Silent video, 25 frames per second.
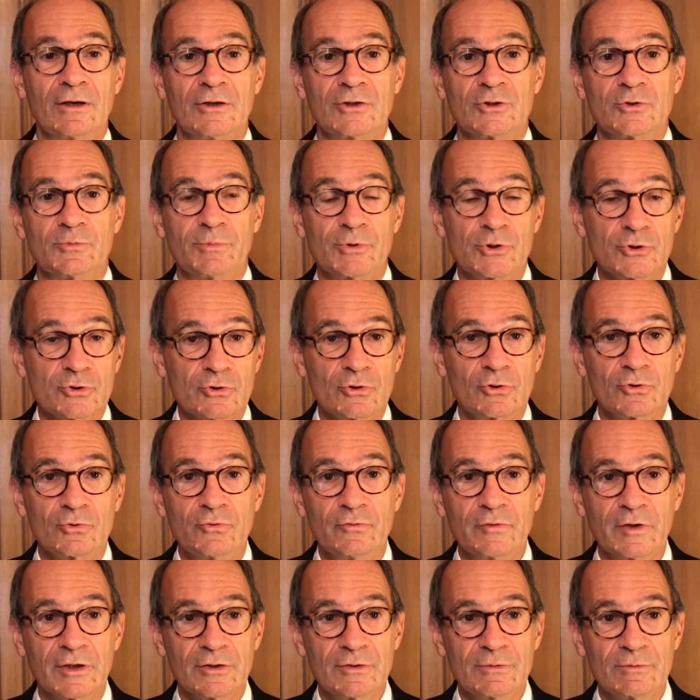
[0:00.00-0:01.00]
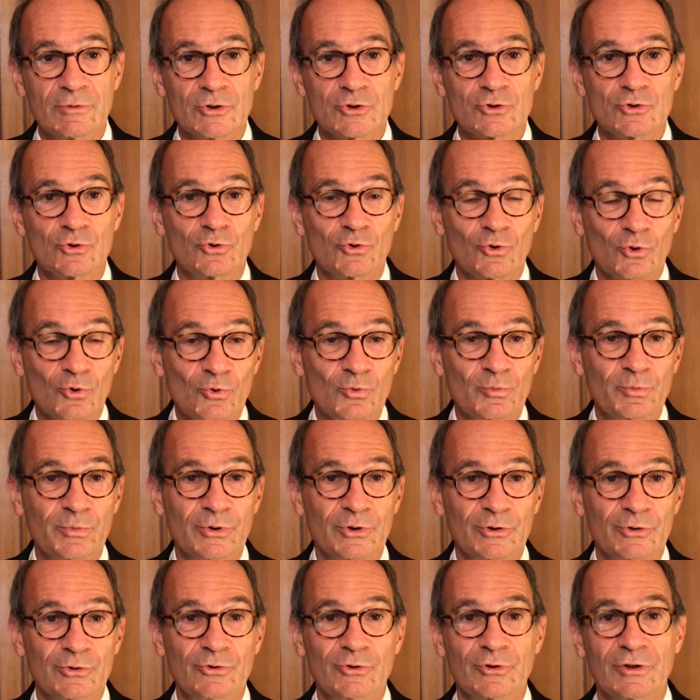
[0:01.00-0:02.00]
je pense que le gouvernement se trompe
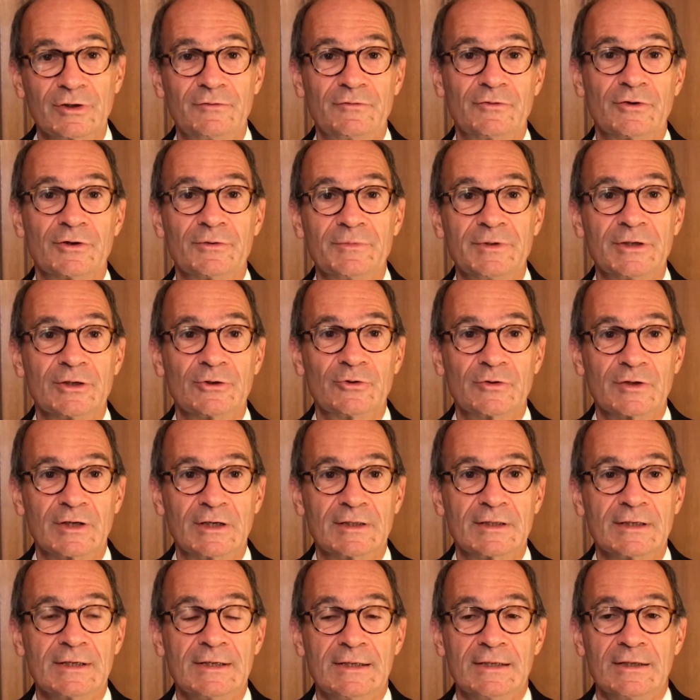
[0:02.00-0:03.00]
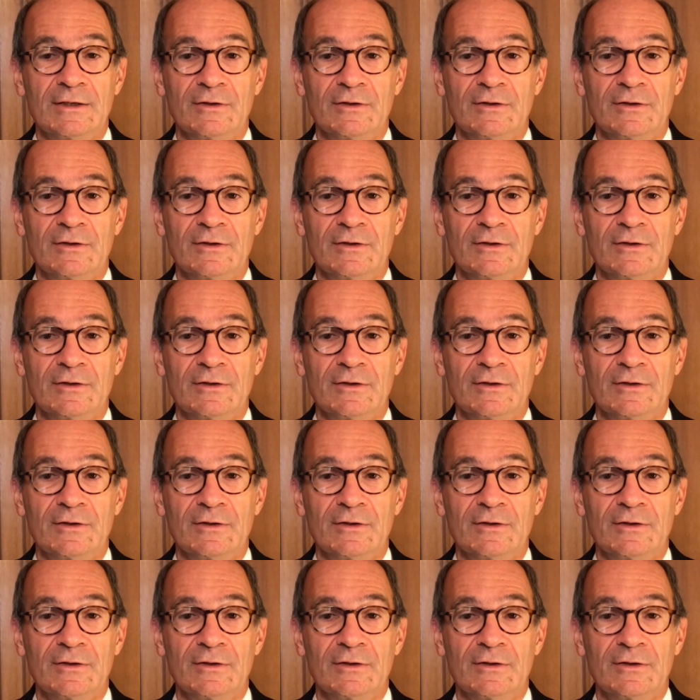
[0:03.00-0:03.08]
de réforme des retraites.